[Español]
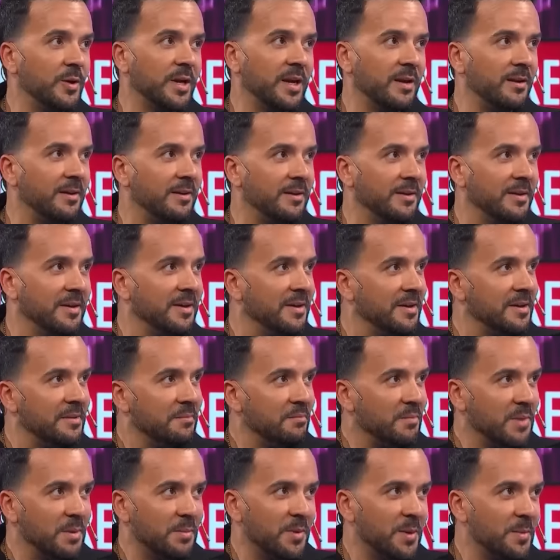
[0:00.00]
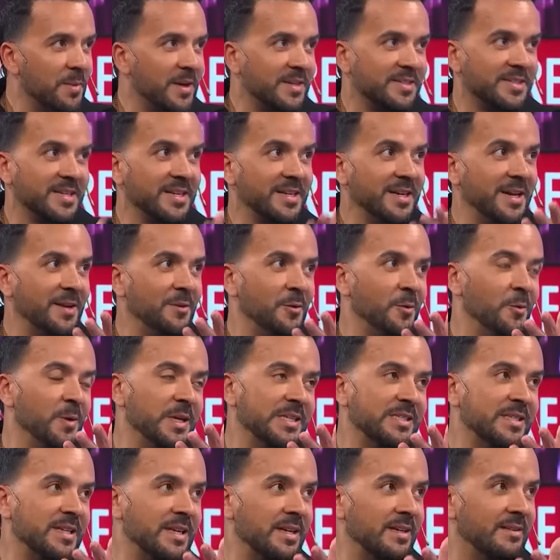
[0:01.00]
que mi primer single
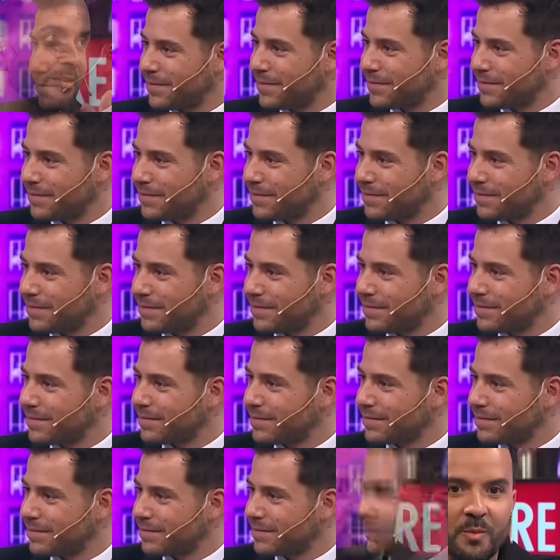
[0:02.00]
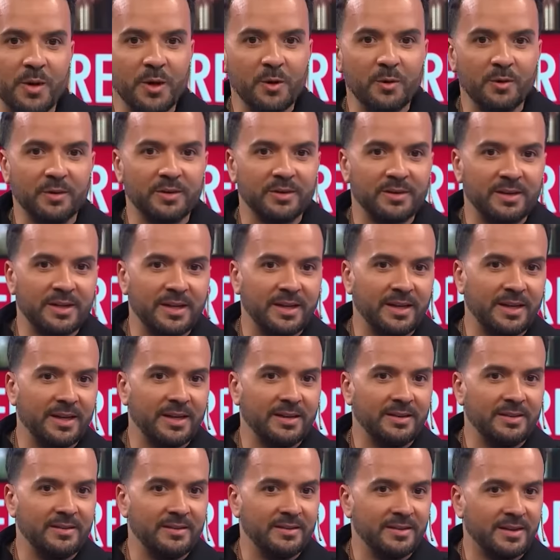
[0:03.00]
hubiese tenido los números que,
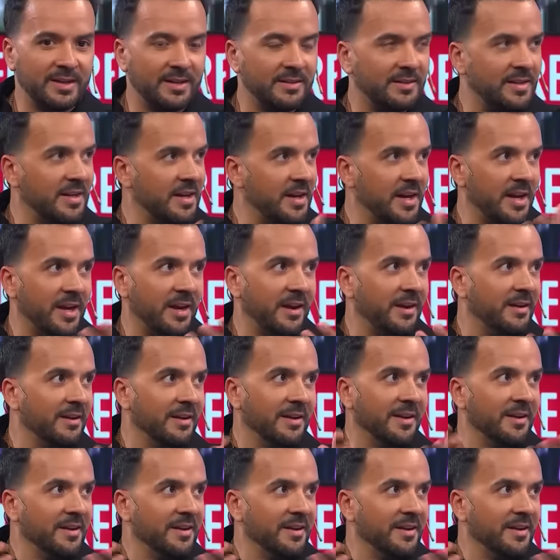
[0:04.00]
que, que tiene